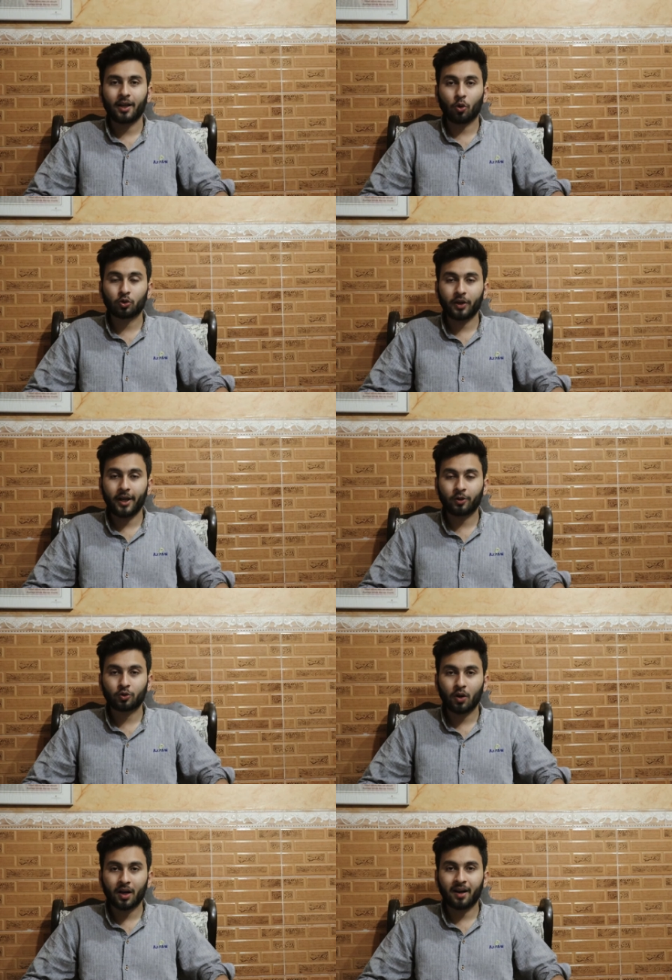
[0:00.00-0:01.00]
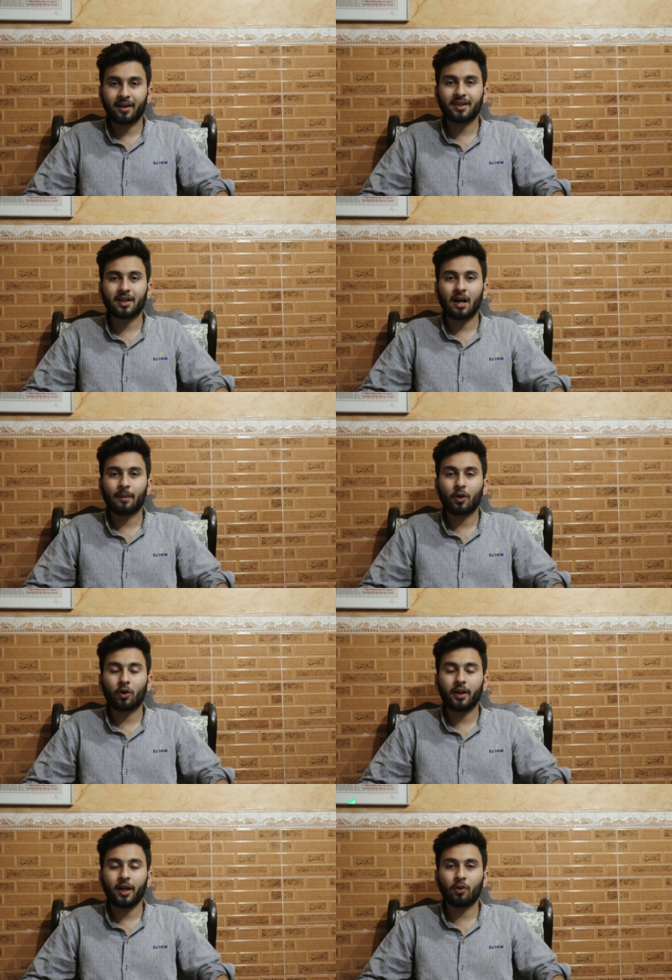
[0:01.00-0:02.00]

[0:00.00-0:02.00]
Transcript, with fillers: ये दोस्तों ये सोलह कंट्रीज के नाम से जो कि टी